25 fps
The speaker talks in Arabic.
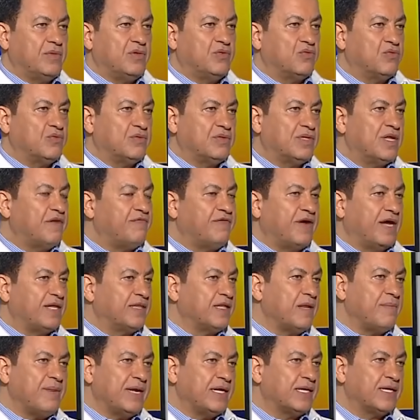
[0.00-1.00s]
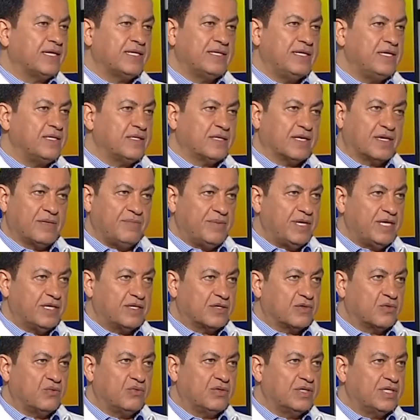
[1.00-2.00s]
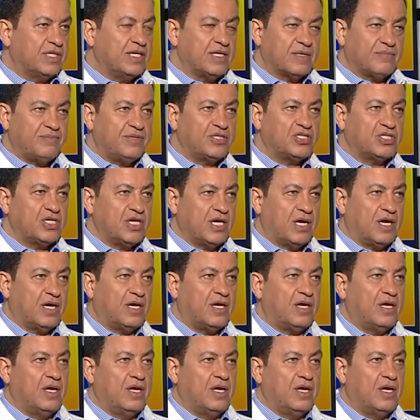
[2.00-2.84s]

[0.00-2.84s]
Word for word: اندفع ثمن كثير كبير وكثير بشع